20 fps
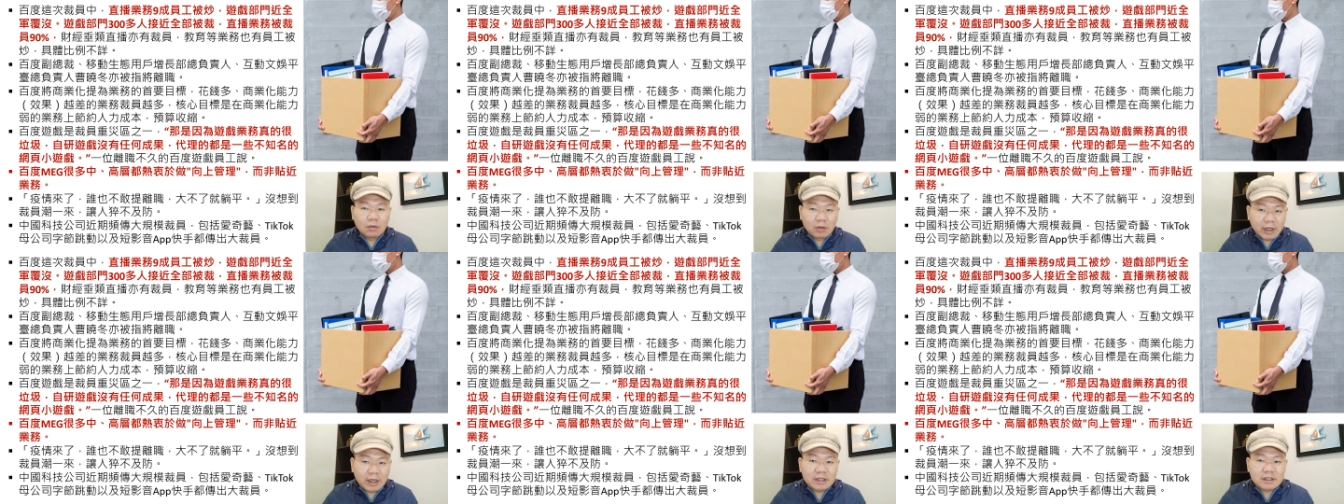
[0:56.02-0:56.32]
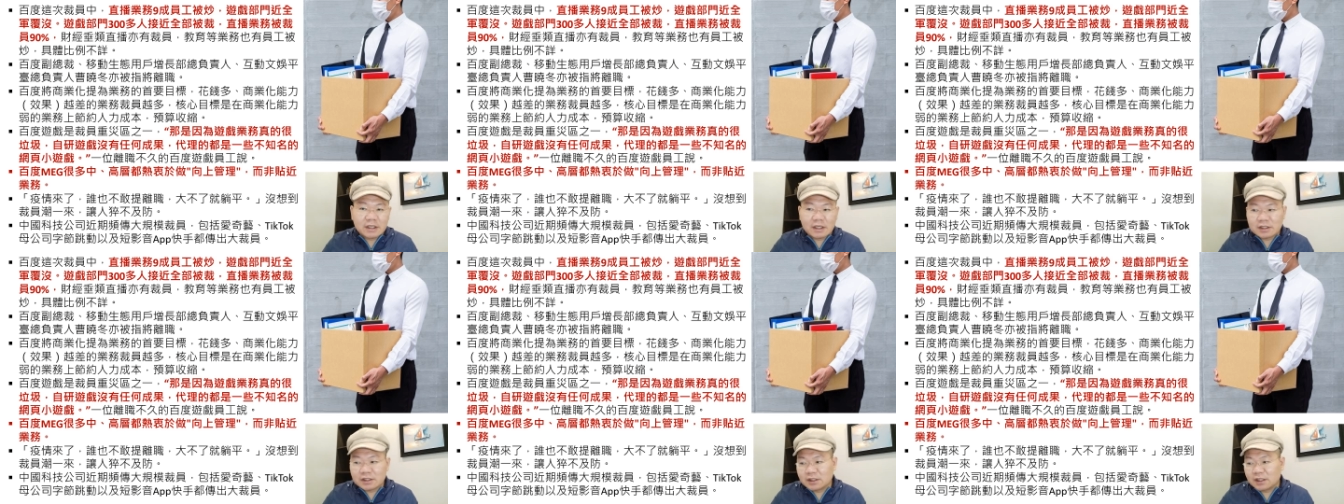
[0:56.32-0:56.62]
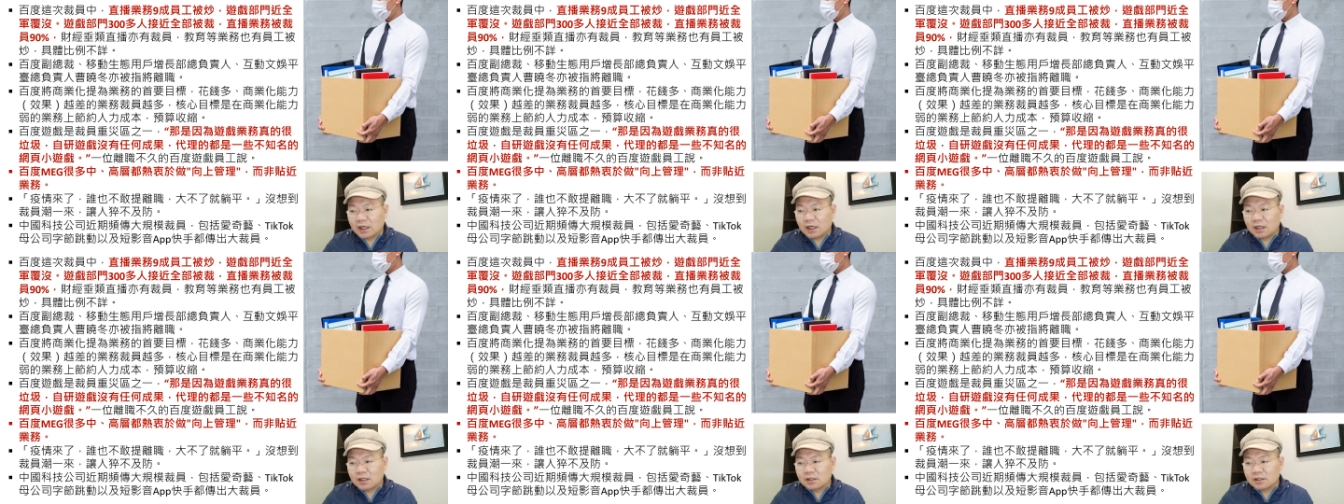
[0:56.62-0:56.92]
我可以相信
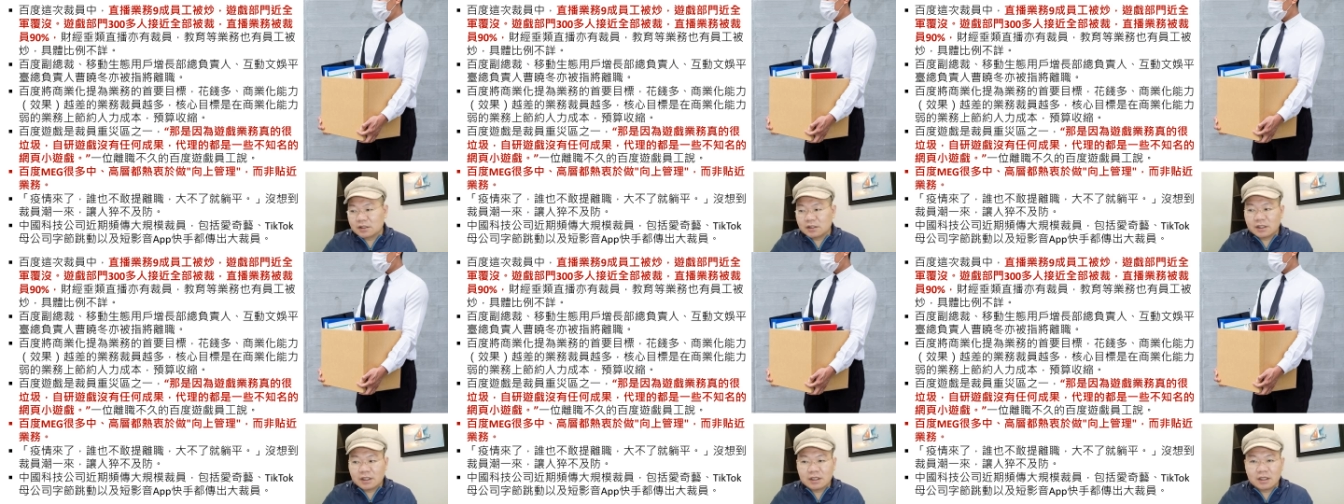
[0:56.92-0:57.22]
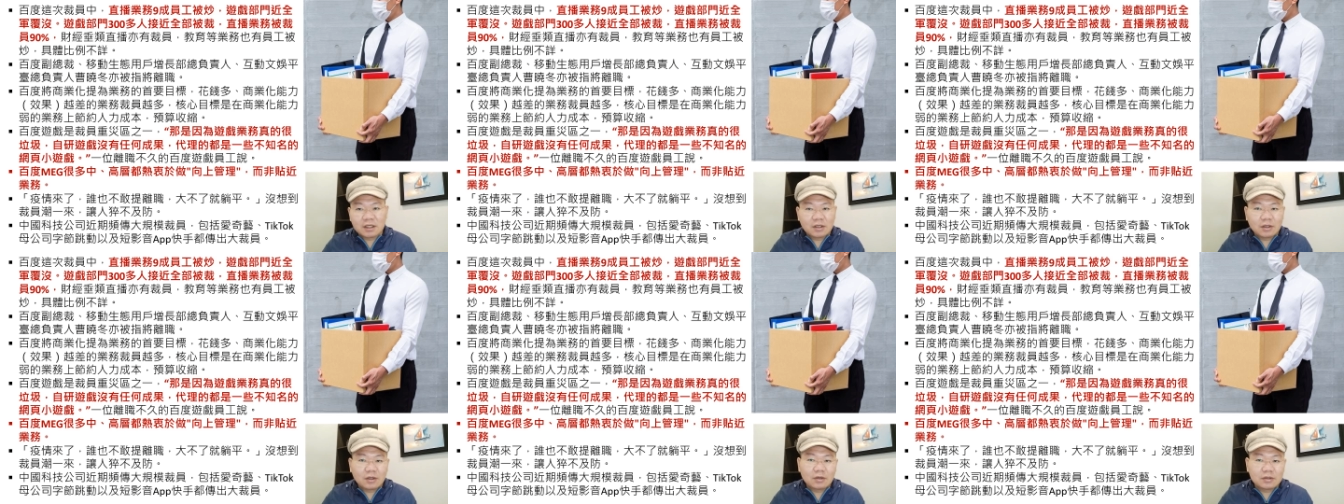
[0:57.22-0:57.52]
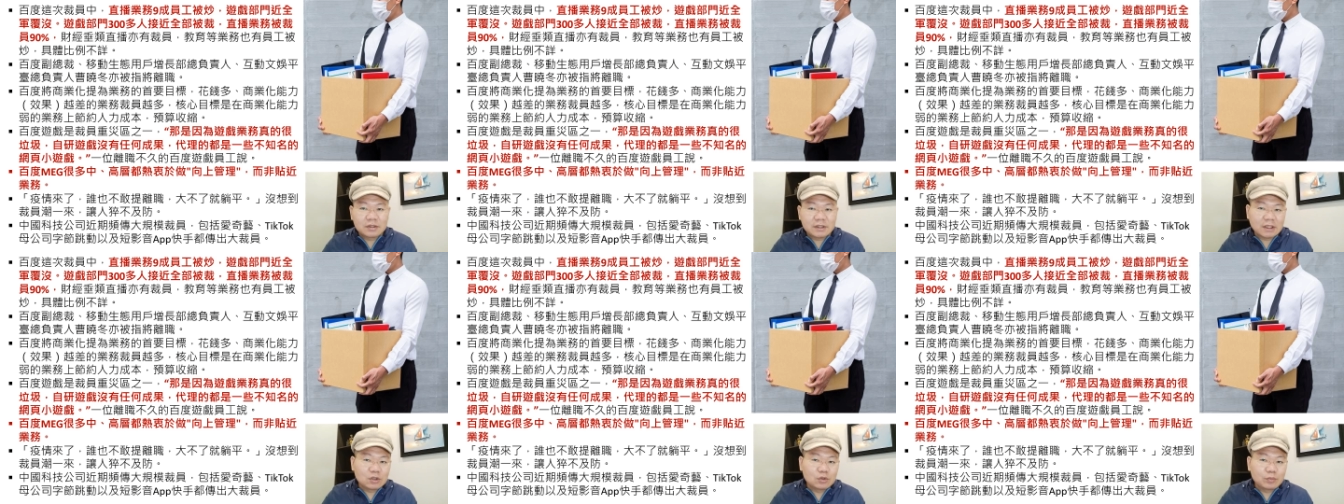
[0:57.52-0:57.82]
啊，今天能
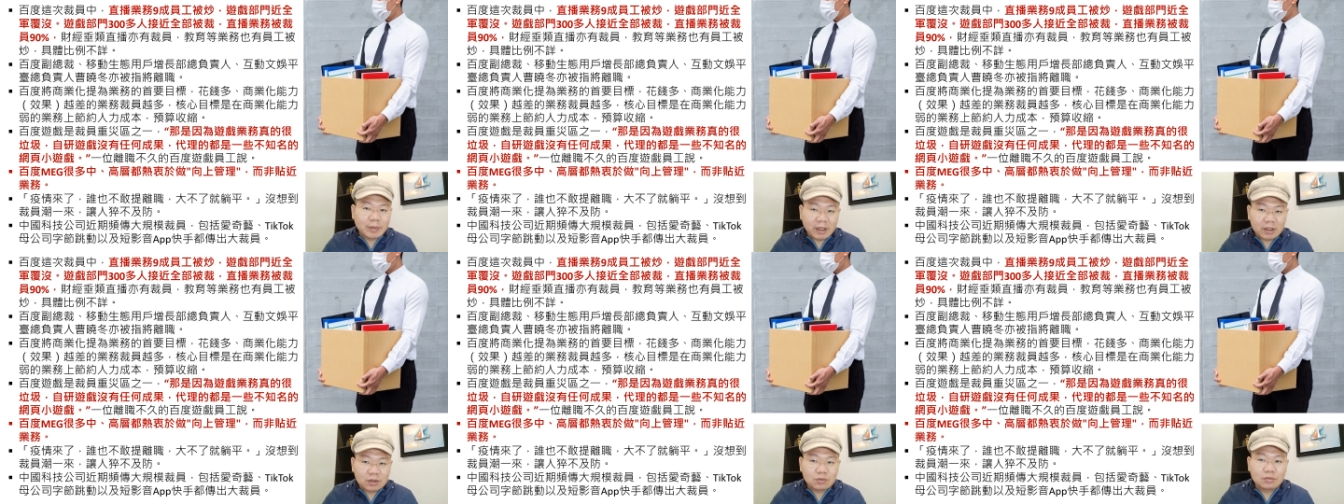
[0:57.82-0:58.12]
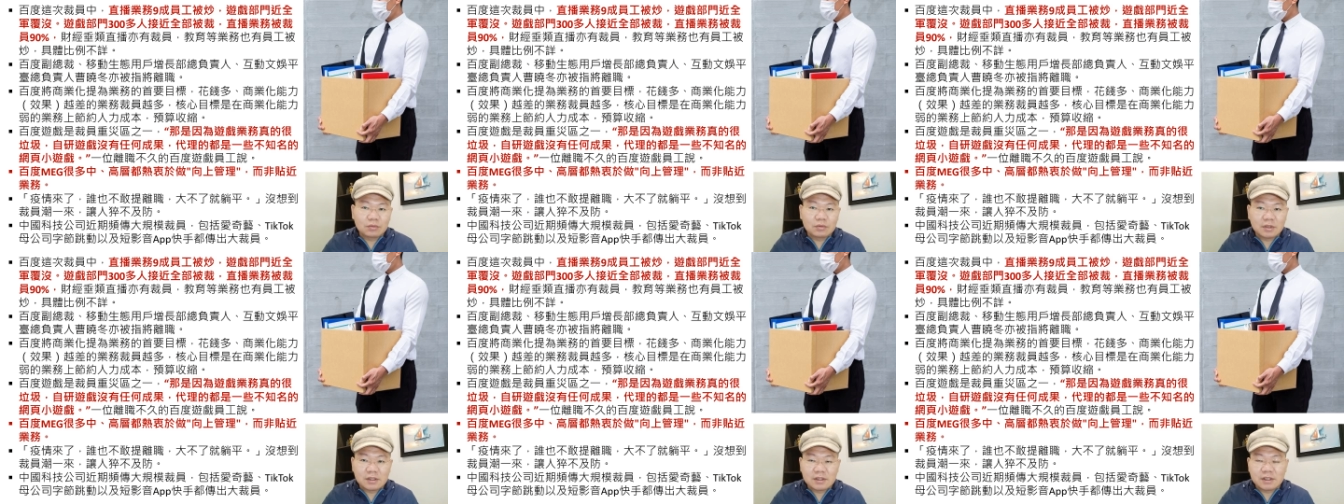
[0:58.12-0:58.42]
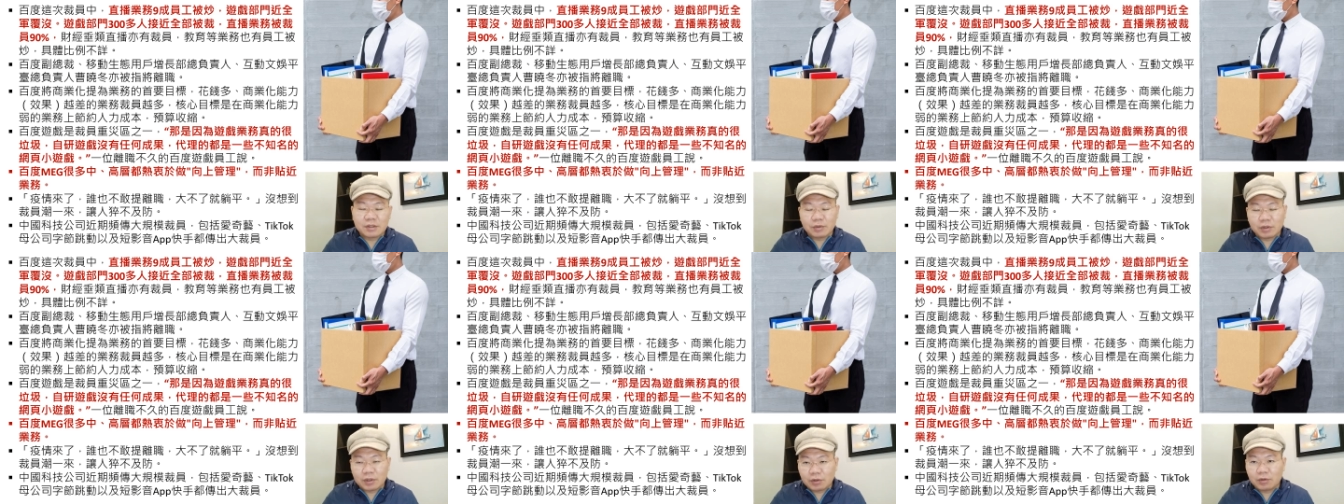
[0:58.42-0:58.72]
够加入百度的
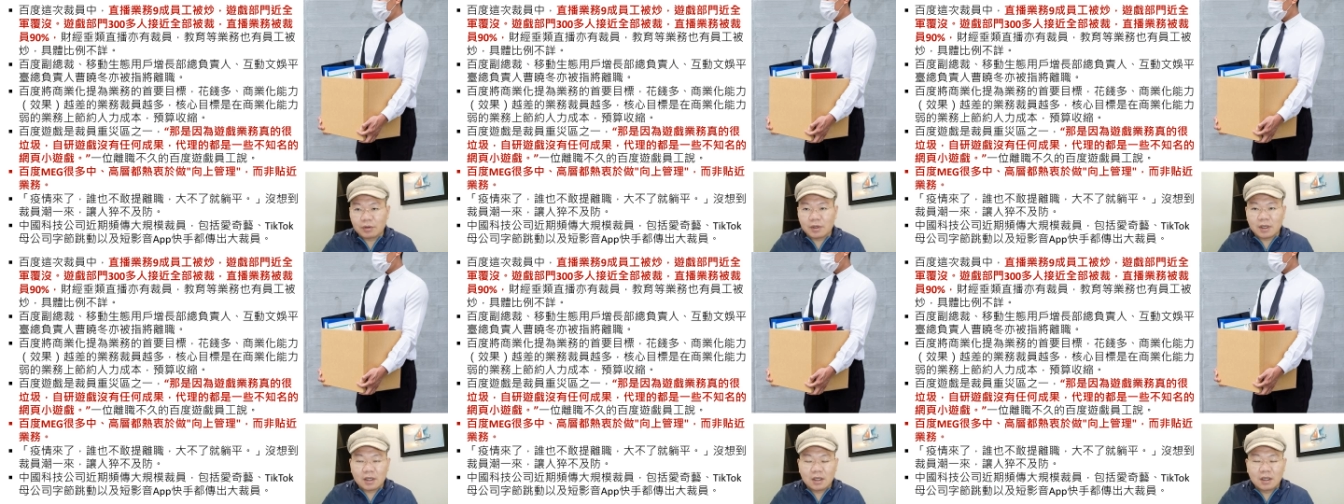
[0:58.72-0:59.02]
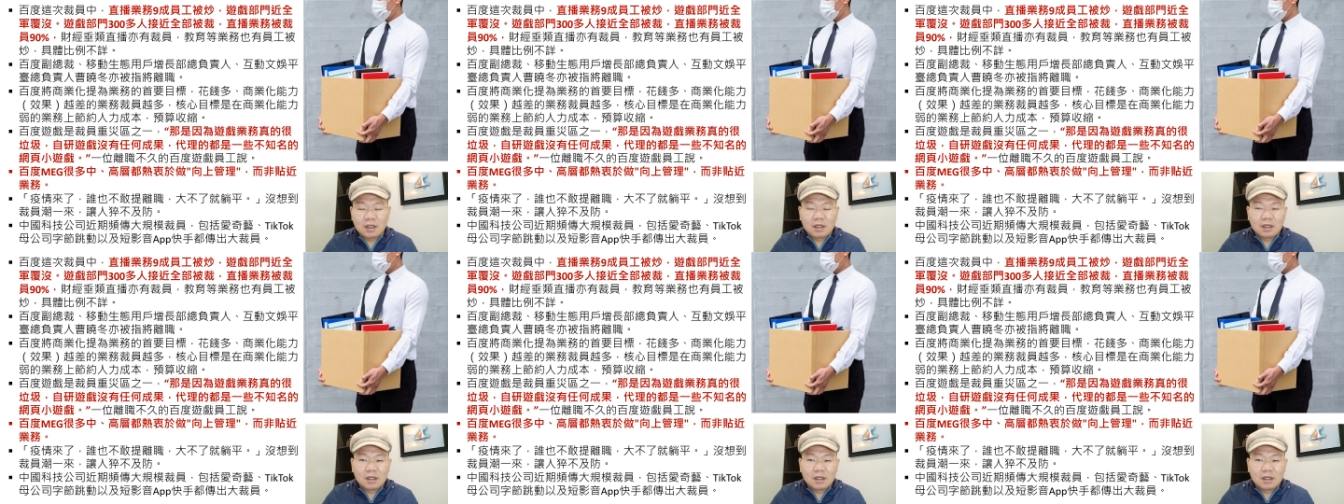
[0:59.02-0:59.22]
这员工啊，